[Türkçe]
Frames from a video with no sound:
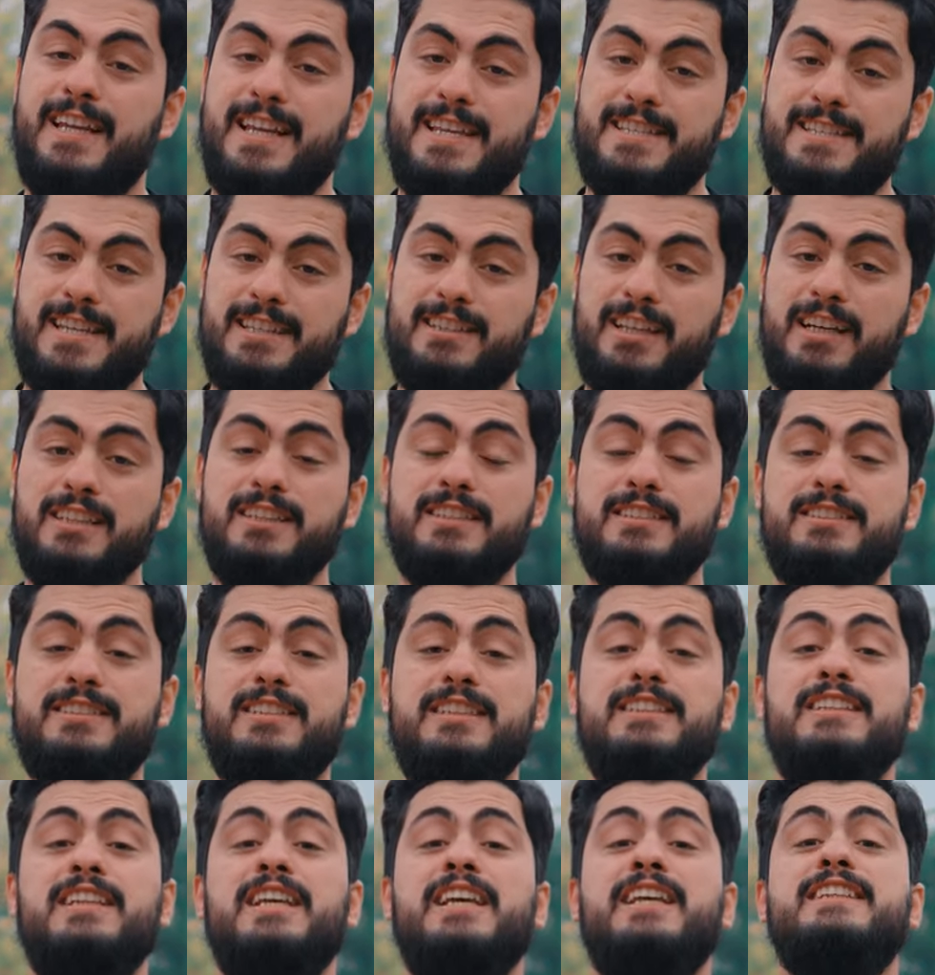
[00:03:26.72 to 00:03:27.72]
lezzet
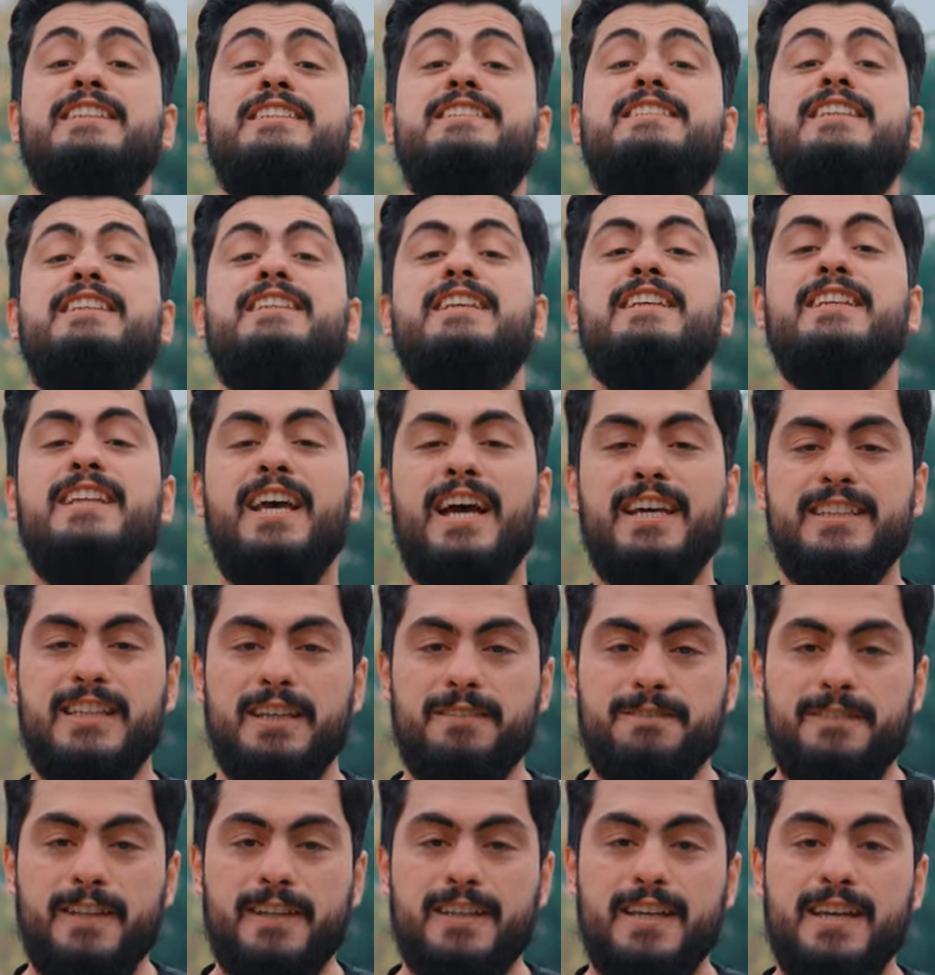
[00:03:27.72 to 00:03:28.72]
alırsın, istediğin
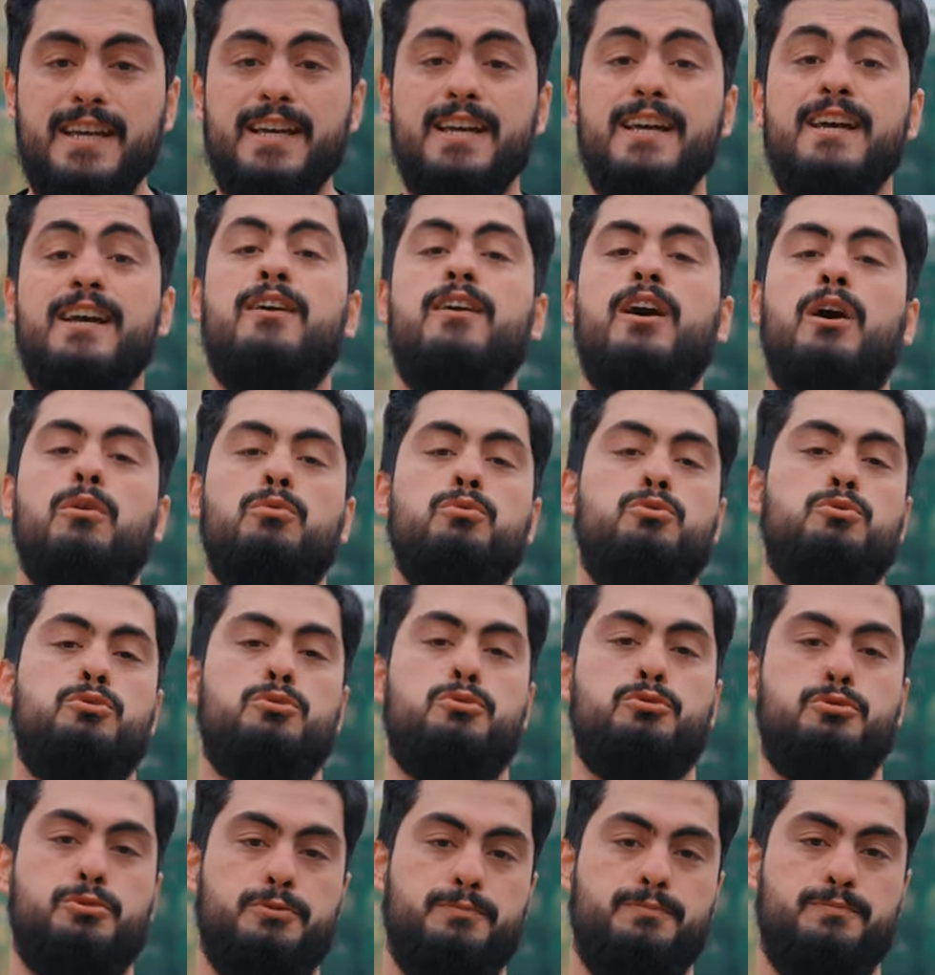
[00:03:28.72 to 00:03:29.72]
hedeflere
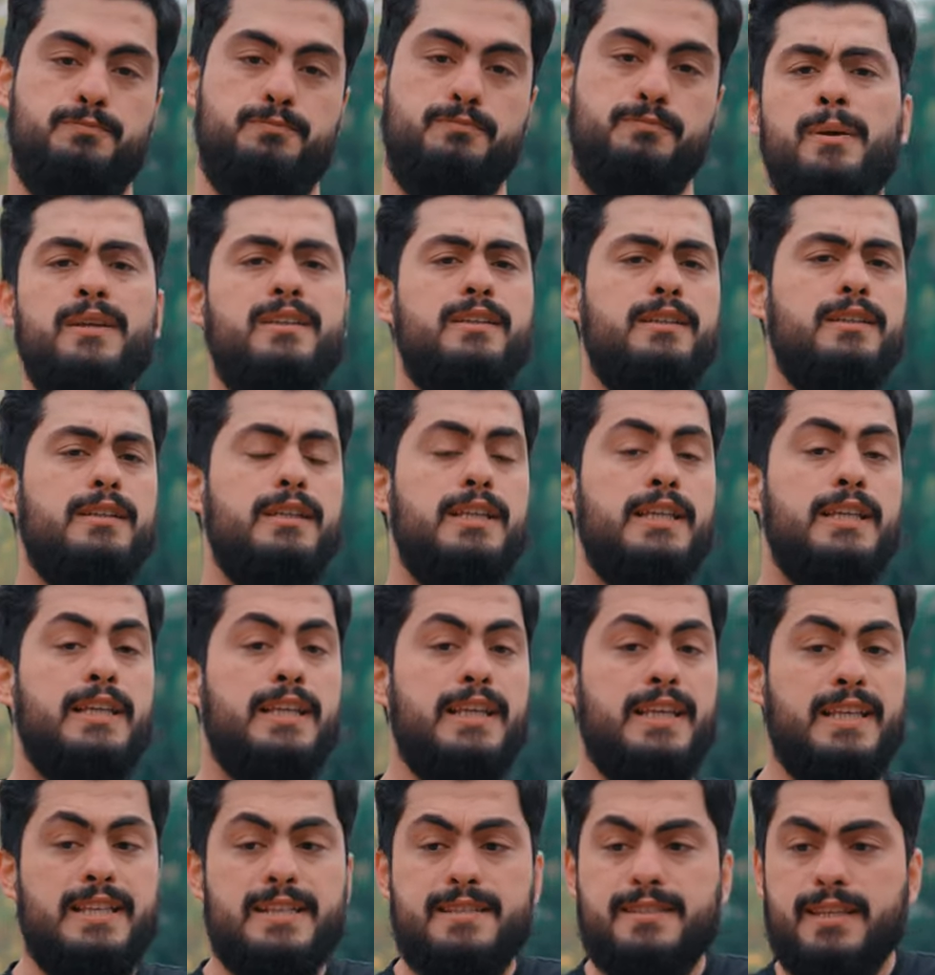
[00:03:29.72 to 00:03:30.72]
kavuşursun. Peki
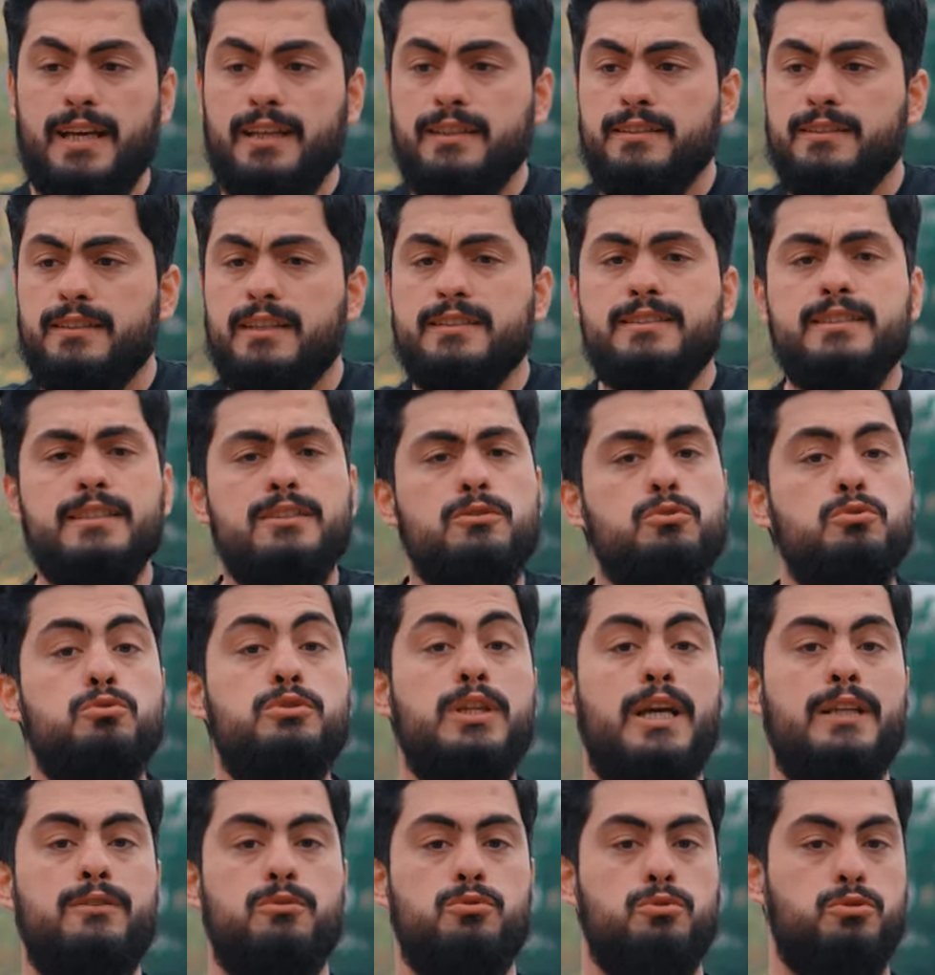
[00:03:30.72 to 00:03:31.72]
insan nasıl
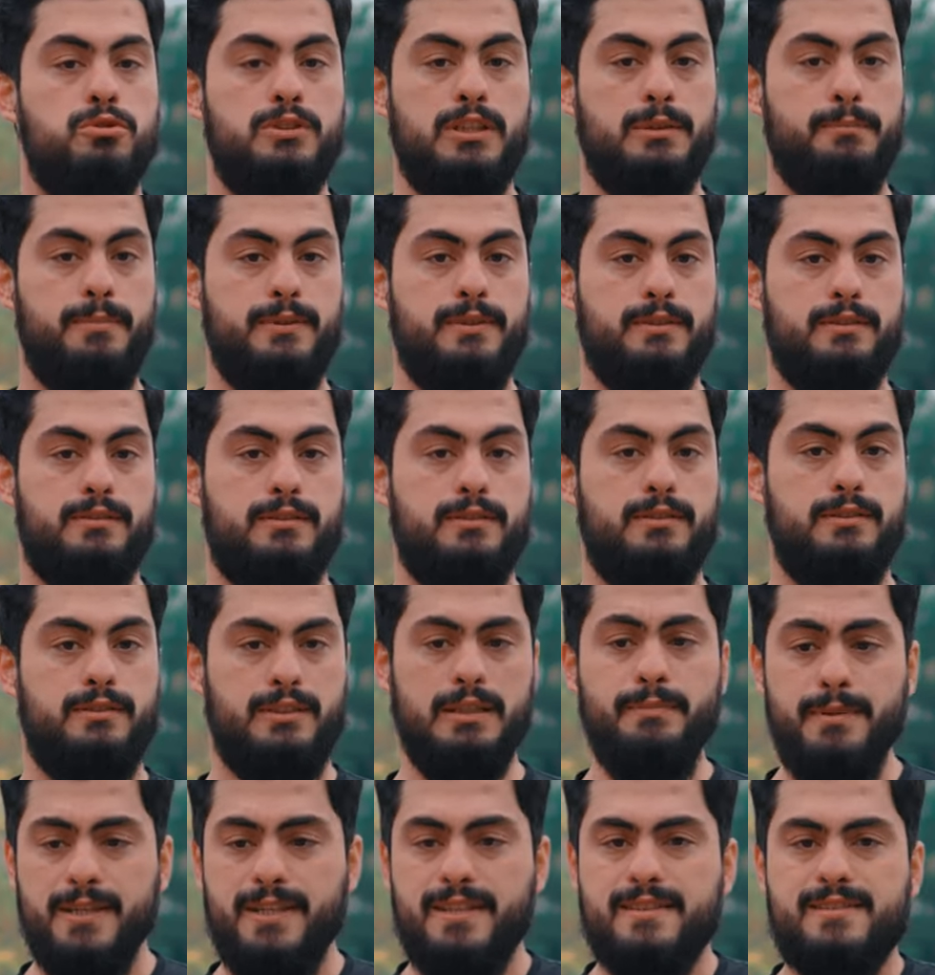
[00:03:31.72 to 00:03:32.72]
güzel düşünebilir?
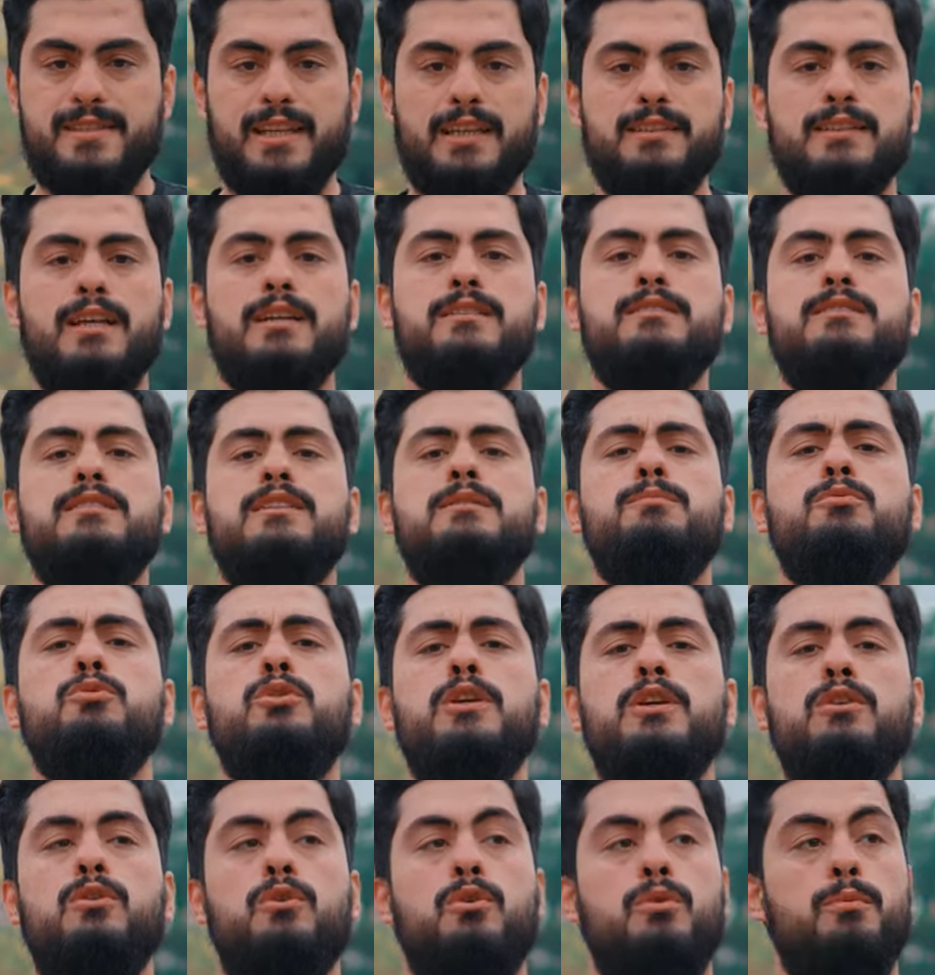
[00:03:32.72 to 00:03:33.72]
Tabi insanın aklına bu
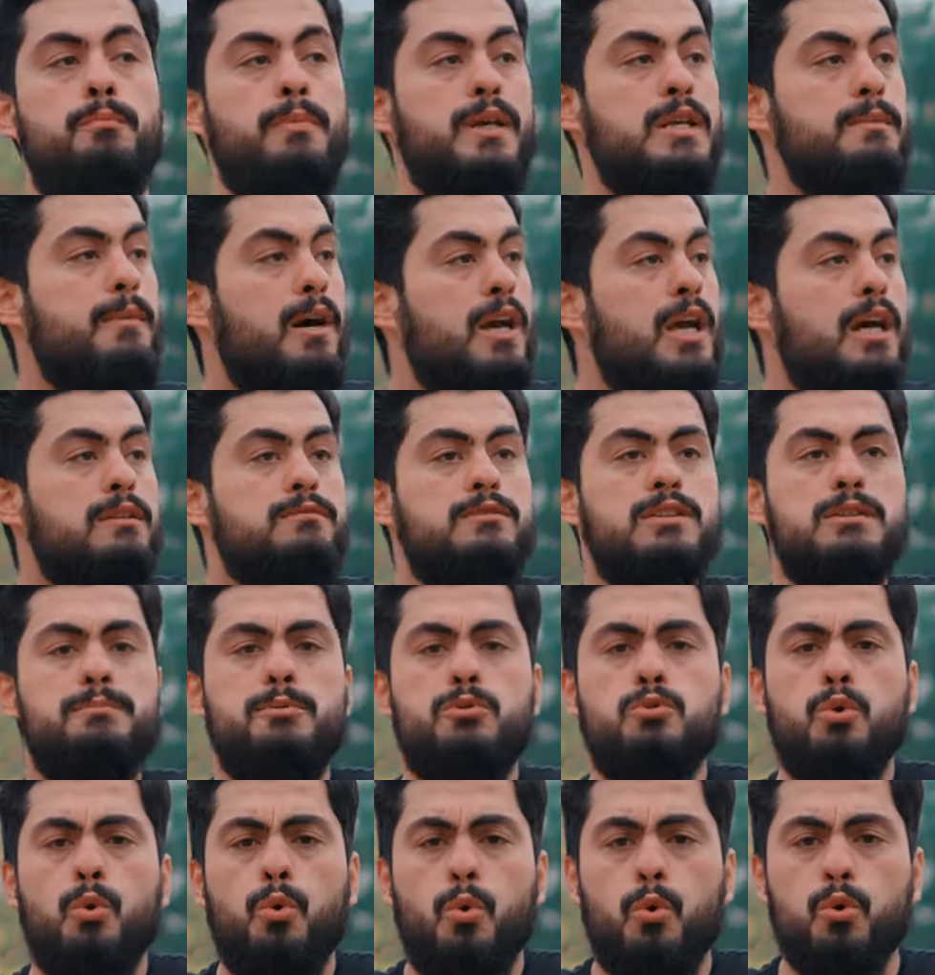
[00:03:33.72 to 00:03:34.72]
geliyor. Benim hayatımda
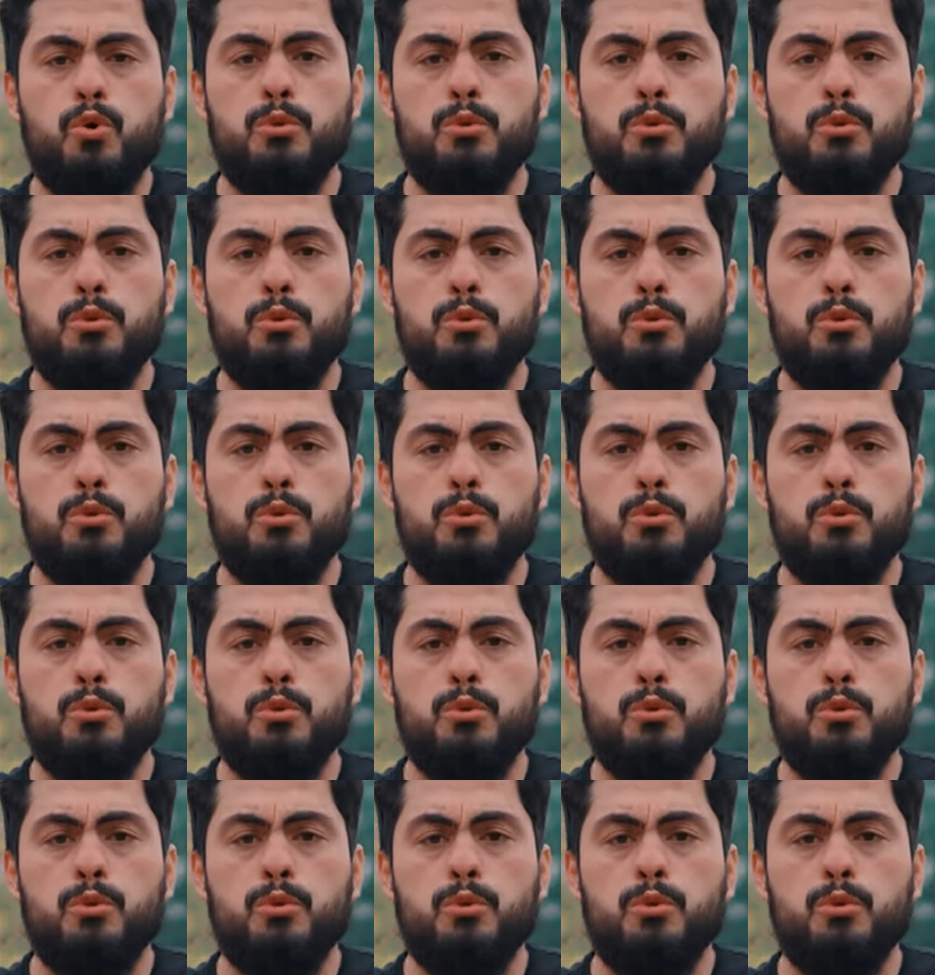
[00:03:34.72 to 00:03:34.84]
birçok